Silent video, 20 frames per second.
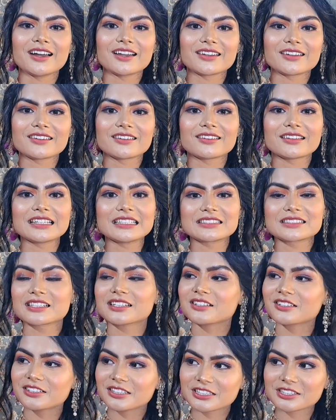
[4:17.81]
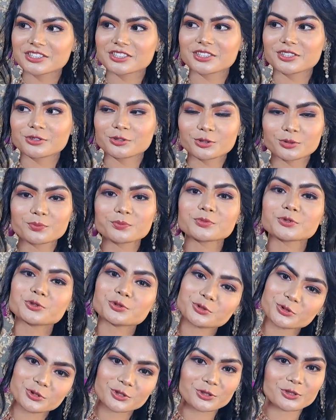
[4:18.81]
আর এসকে ক্রিয়েশন খুব
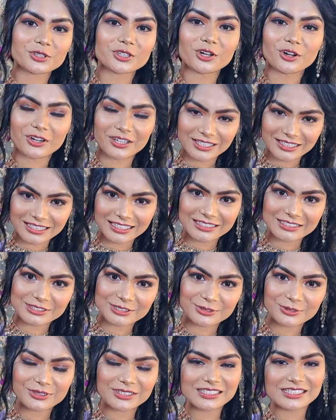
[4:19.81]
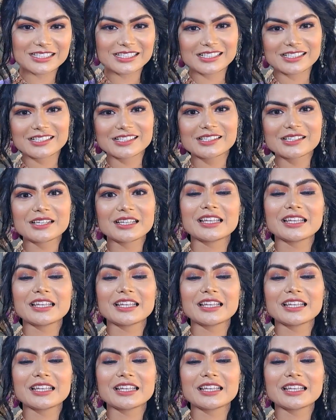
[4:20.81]
সুন্দর করে অর্গানাইজ করেছে